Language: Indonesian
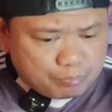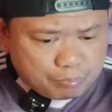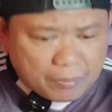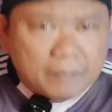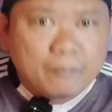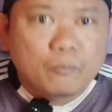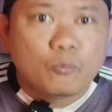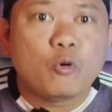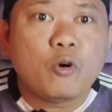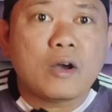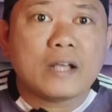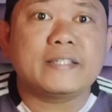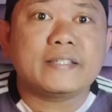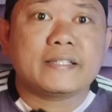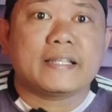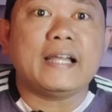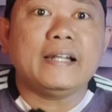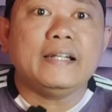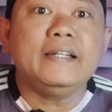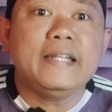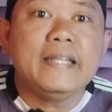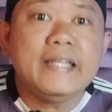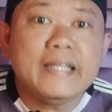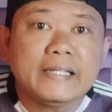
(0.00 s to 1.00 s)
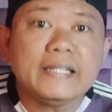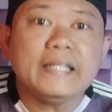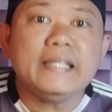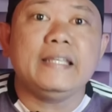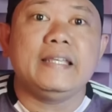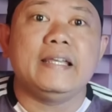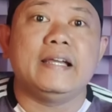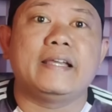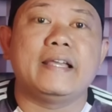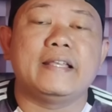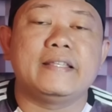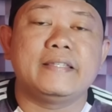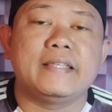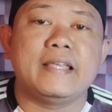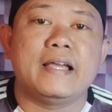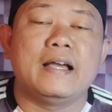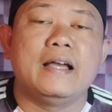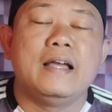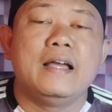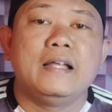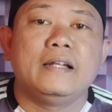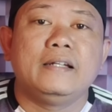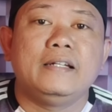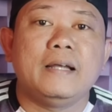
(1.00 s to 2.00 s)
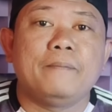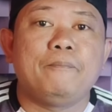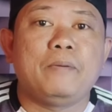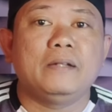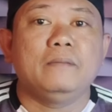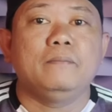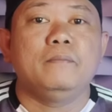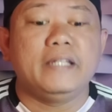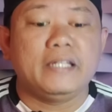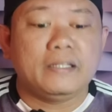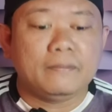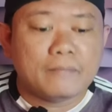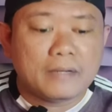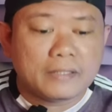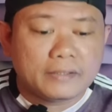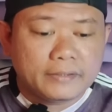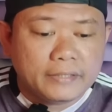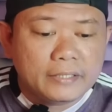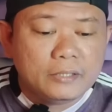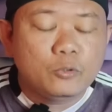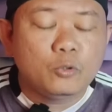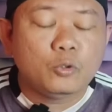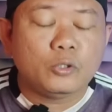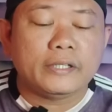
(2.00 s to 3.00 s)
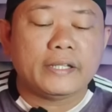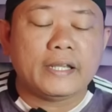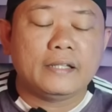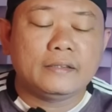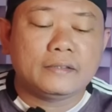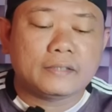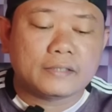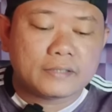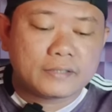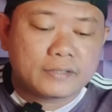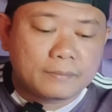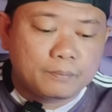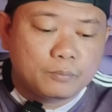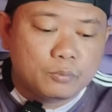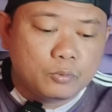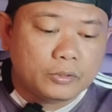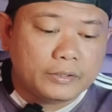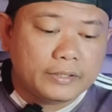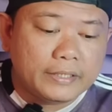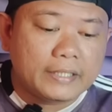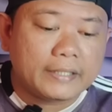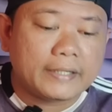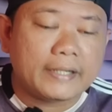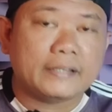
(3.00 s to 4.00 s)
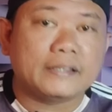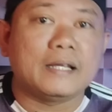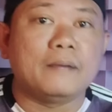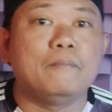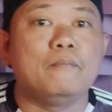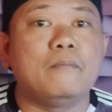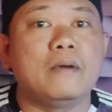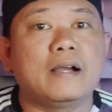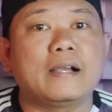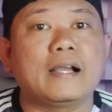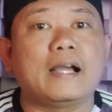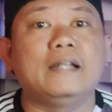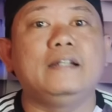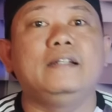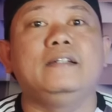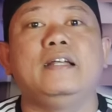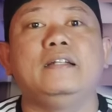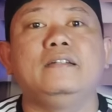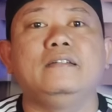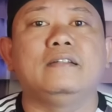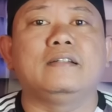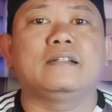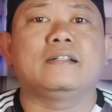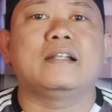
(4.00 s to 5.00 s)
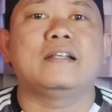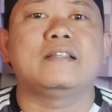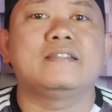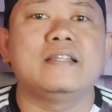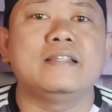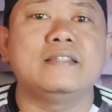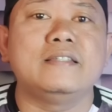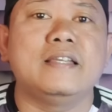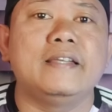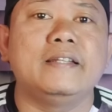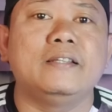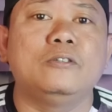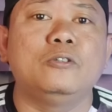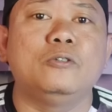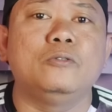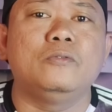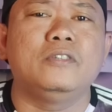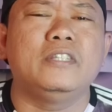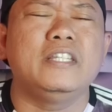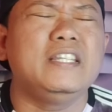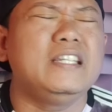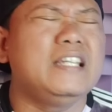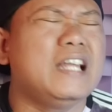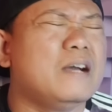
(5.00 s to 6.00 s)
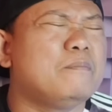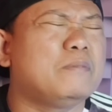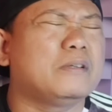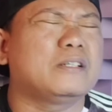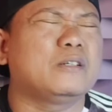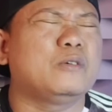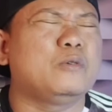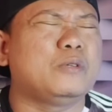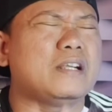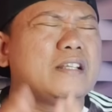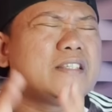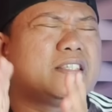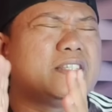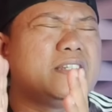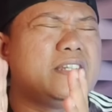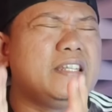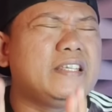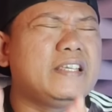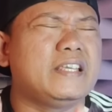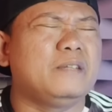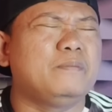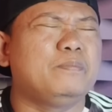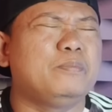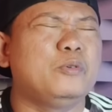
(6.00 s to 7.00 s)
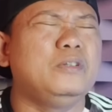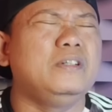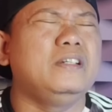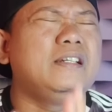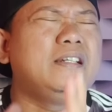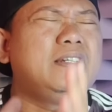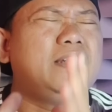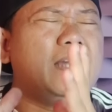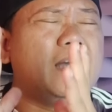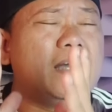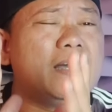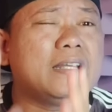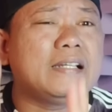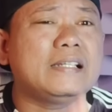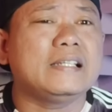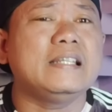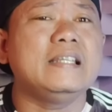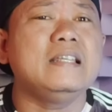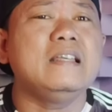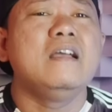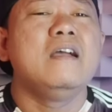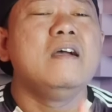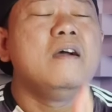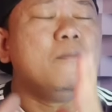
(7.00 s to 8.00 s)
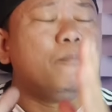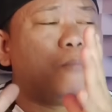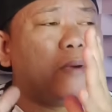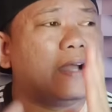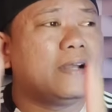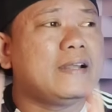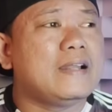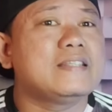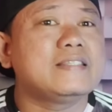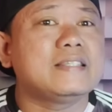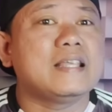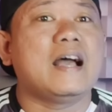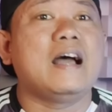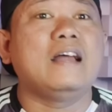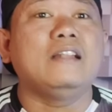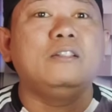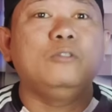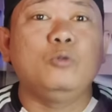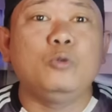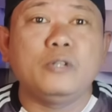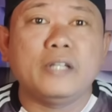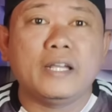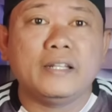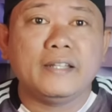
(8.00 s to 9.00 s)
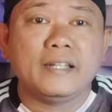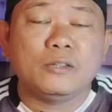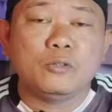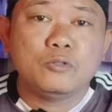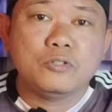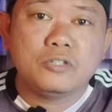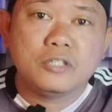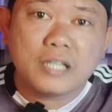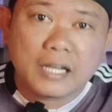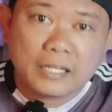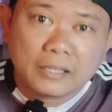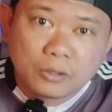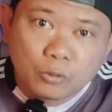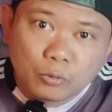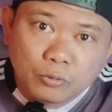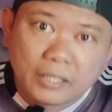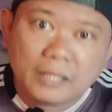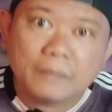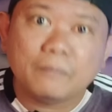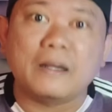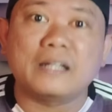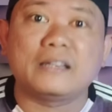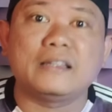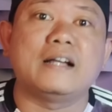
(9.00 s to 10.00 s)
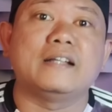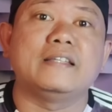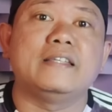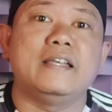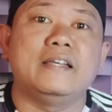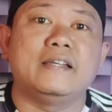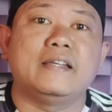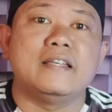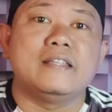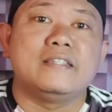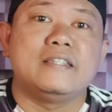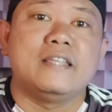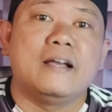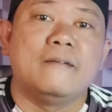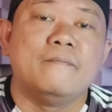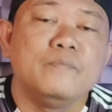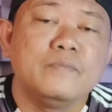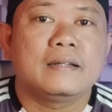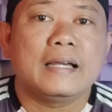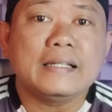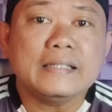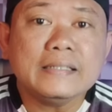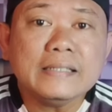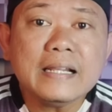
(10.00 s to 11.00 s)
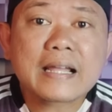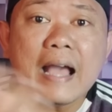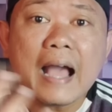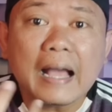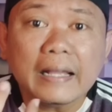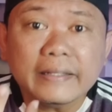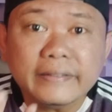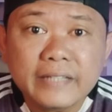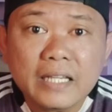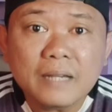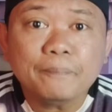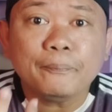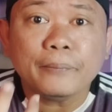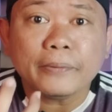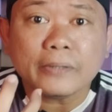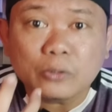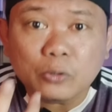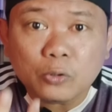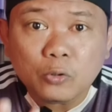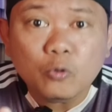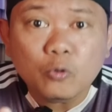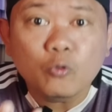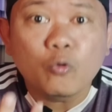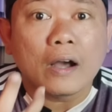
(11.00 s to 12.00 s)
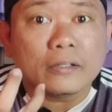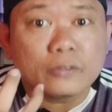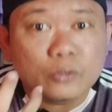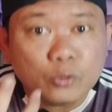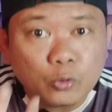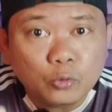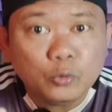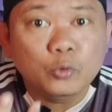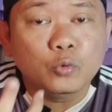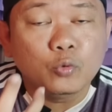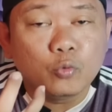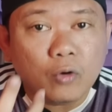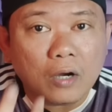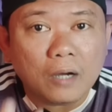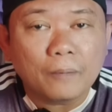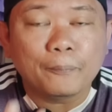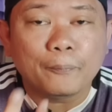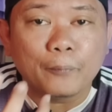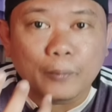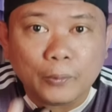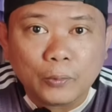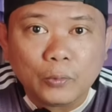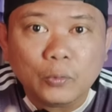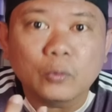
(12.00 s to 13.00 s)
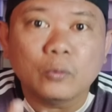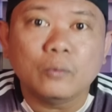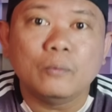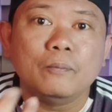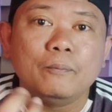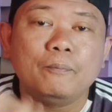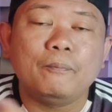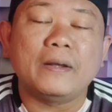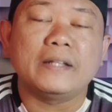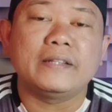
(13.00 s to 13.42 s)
memuaskan diri ya guys ya. Dapat menikmati durian tersebut ya kita makan dan rasanya itu tidak berkurang sedikit pun dari pada saat durian itu jatuh dari batangnya guys ya. Karena hanya perlu waktu 24